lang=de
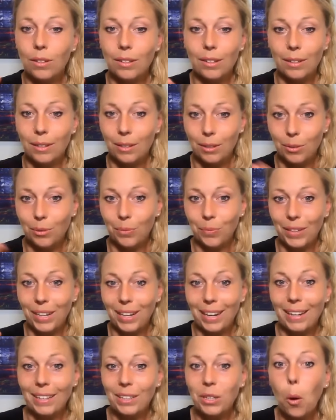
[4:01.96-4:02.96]
äh, also
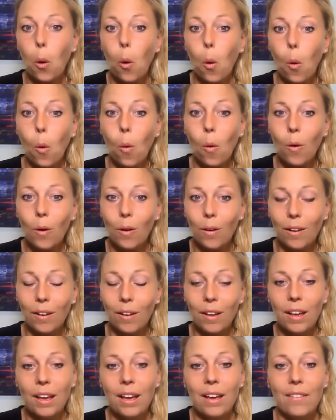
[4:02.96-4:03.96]
gleich hoch,
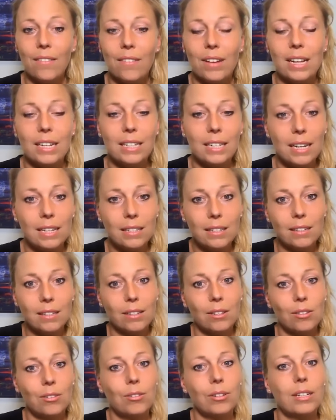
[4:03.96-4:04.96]
weil das ist
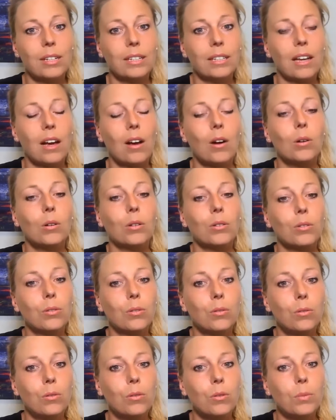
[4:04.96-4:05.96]
natürlich auch
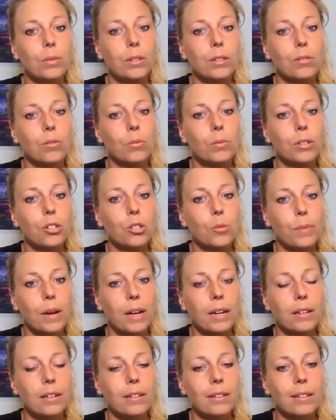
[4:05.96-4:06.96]
super, super
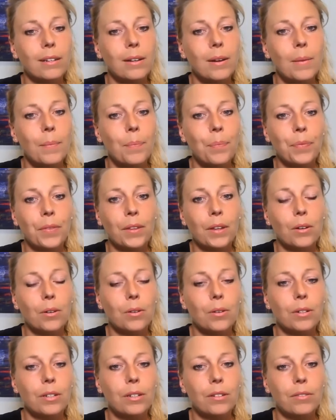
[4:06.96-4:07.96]
spannend.
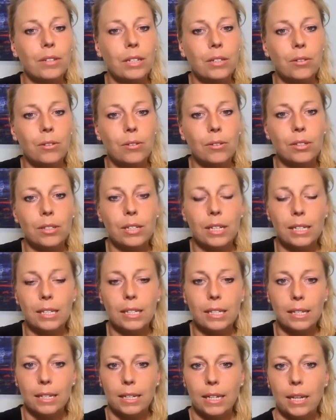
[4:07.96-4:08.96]
Und wenn du Lust
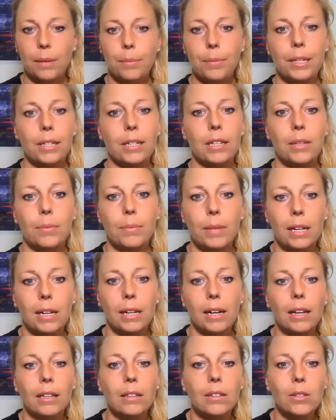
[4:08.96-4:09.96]
hast, nehme ich dich
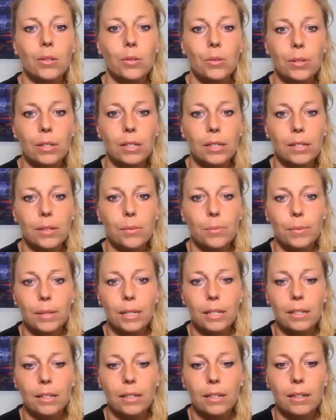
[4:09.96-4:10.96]
mal ganz kurz
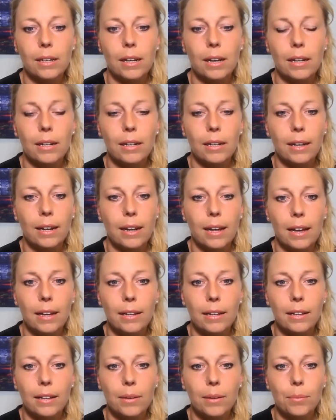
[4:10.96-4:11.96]
mit in eine
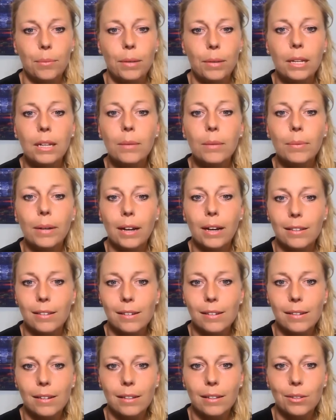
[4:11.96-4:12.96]
kleine
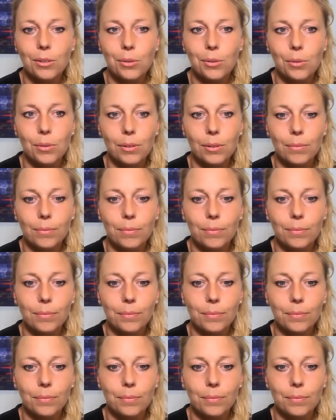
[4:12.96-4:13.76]
Mini-Präsentation.